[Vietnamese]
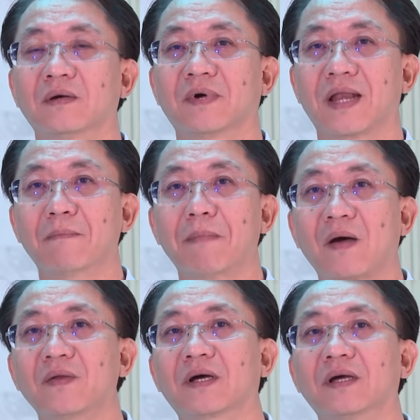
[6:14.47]
và đảm
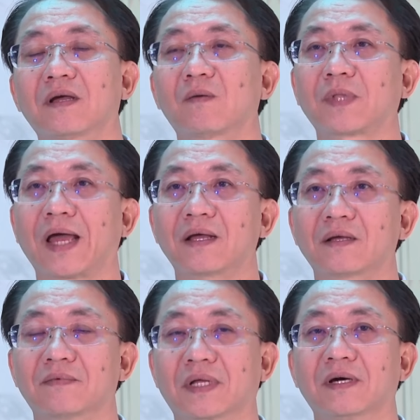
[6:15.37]
bảo được cái công tác
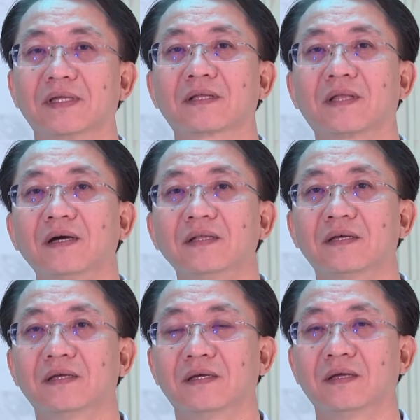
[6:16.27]
và thời gian tới
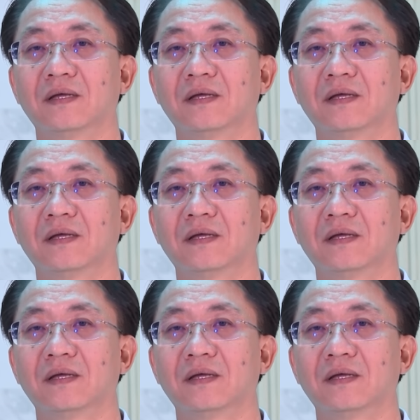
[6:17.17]
thì